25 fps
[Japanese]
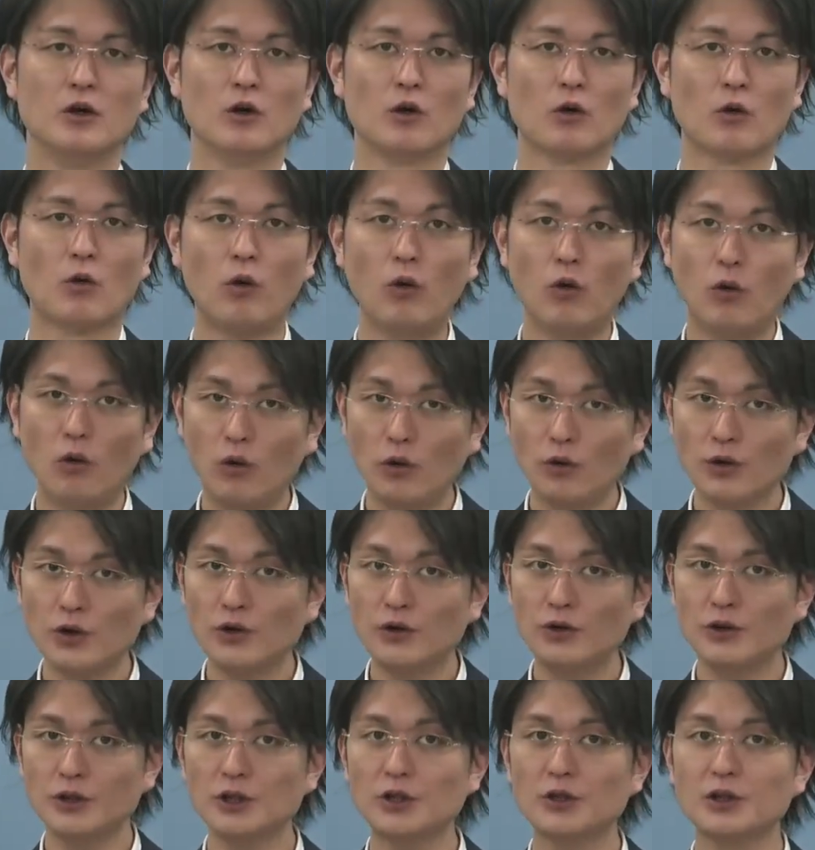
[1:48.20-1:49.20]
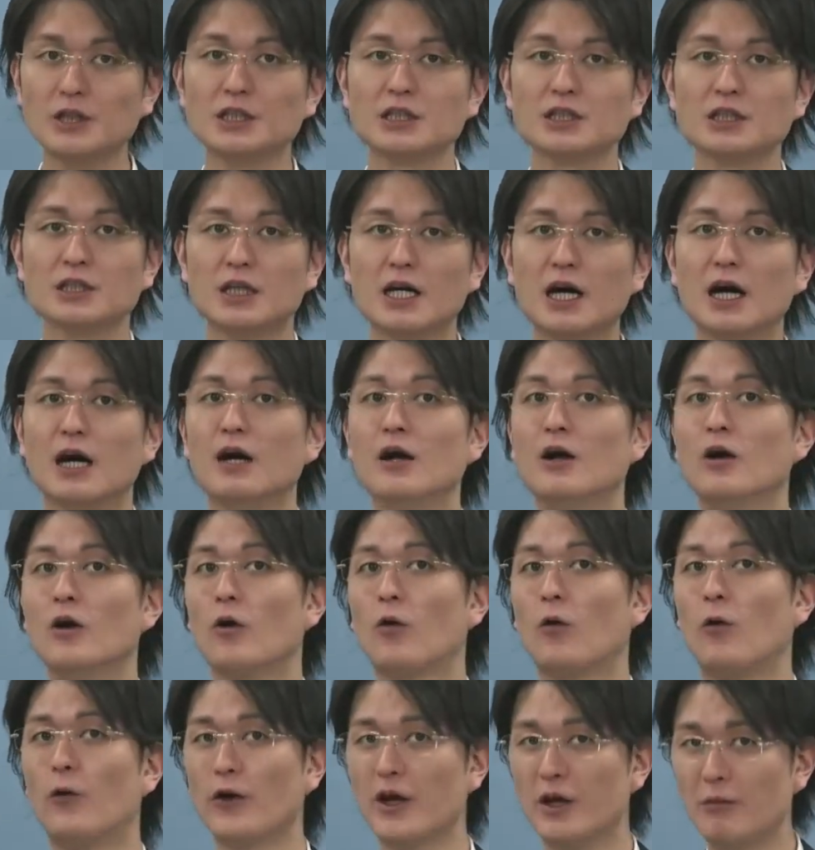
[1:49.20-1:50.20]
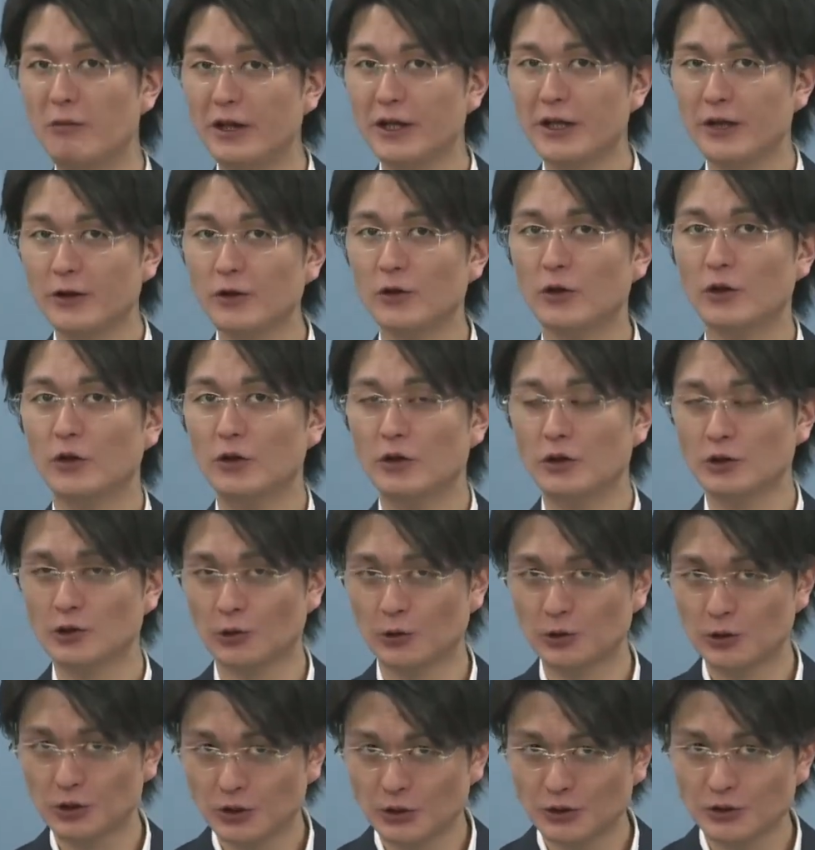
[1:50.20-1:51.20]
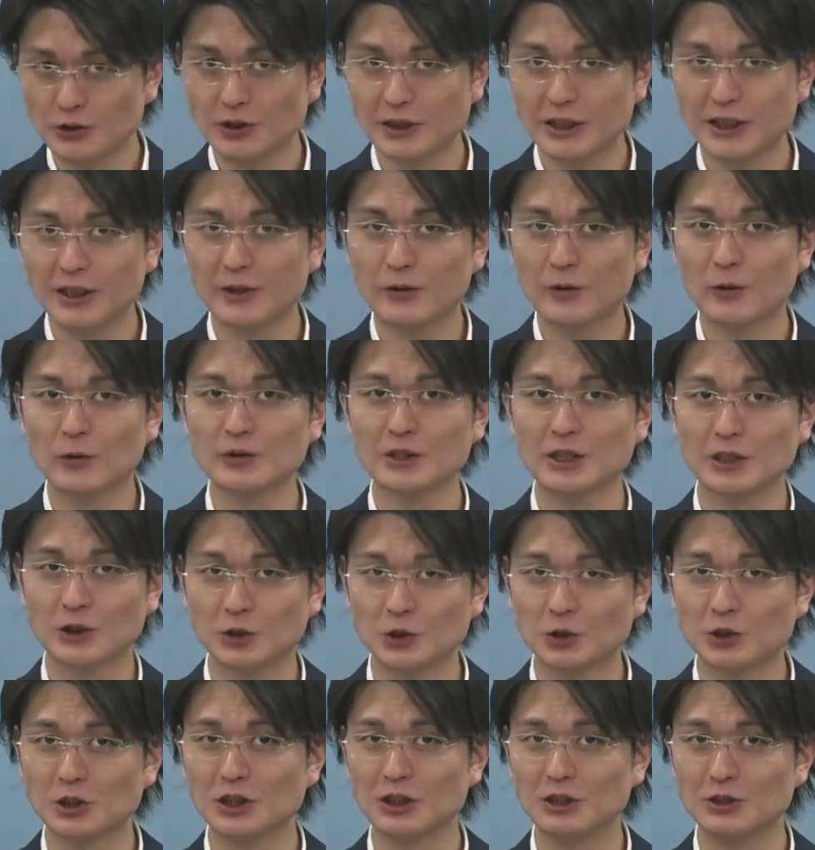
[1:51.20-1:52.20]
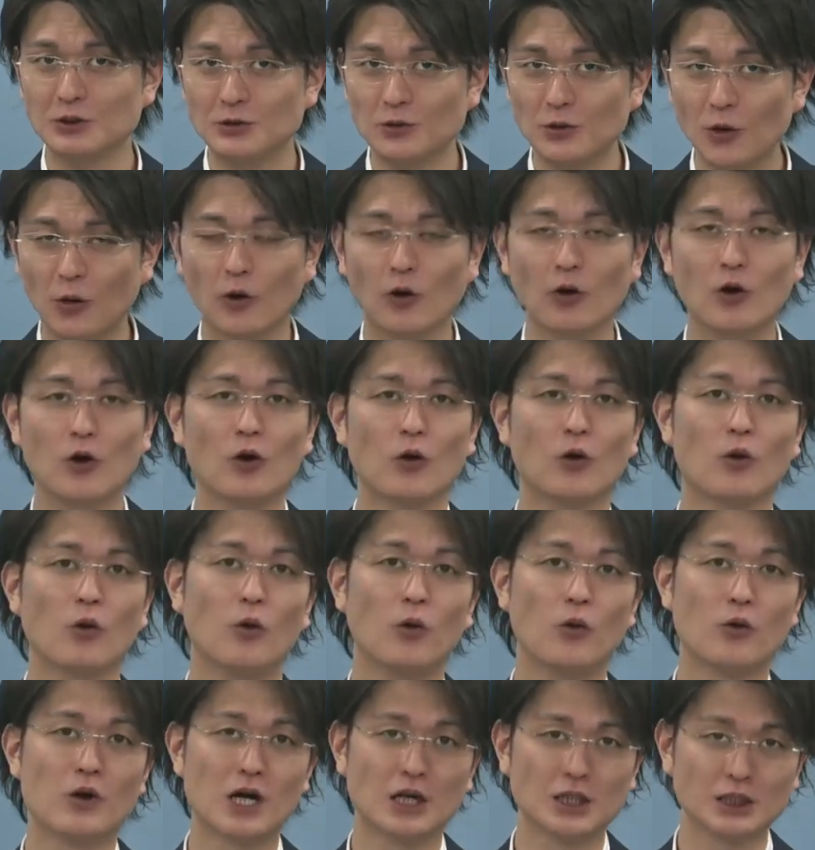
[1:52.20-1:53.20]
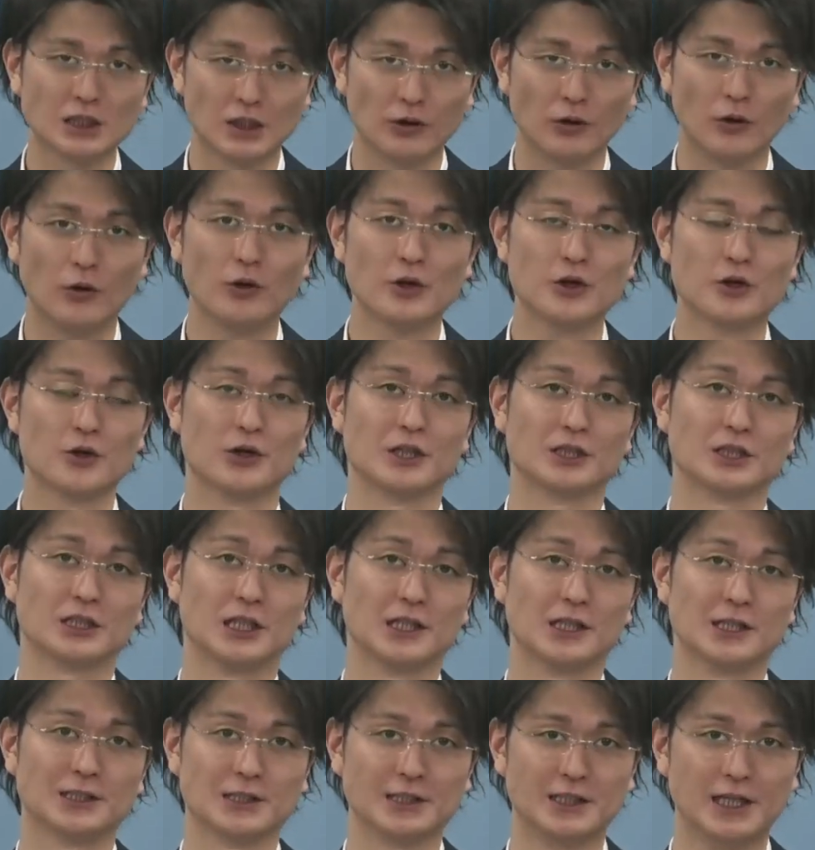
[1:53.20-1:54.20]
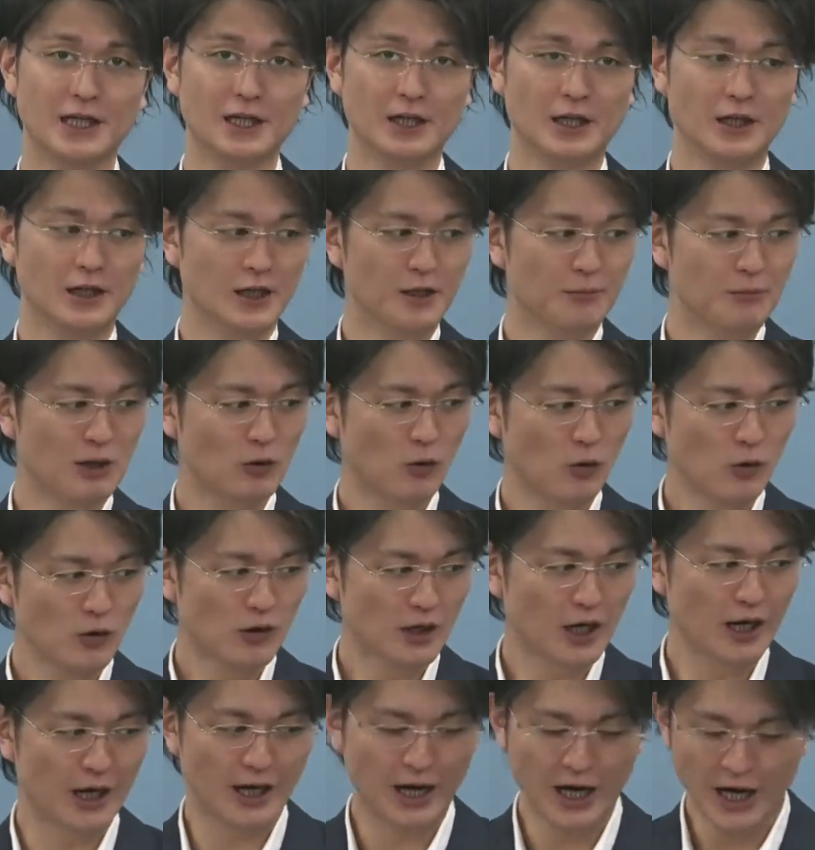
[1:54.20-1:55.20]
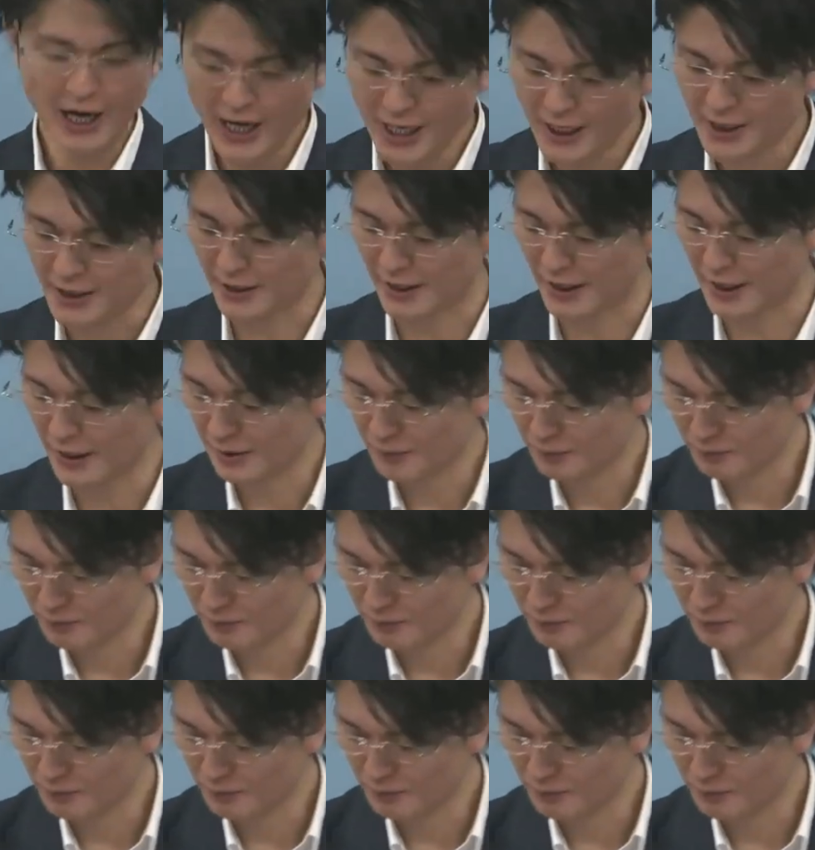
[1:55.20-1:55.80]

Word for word: こういう人たちが、これまでの即習生講座出身の合格者の人たちなんですね。まあ、今回、あえてね、